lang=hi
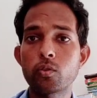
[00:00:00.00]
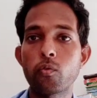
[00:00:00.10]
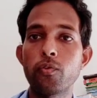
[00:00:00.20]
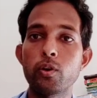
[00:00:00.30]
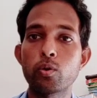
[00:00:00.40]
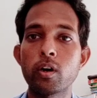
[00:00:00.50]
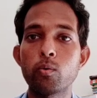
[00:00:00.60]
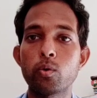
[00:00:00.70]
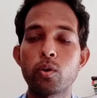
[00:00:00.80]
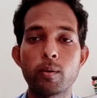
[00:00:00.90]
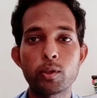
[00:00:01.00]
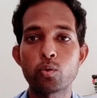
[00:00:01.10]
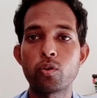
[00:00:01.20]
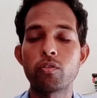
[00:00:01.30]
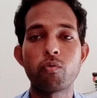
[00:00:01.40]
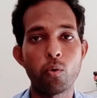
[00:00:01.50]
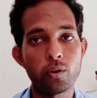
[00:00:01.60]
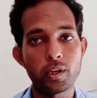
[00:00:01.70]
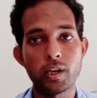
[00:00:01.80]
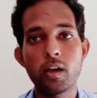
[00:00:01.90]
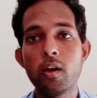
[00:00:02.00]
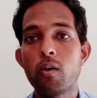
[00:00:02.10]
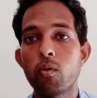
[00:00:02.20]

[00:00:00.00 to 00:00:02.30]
तो फिर जो है उन्होंने हमें तुरंत फ़ोन किया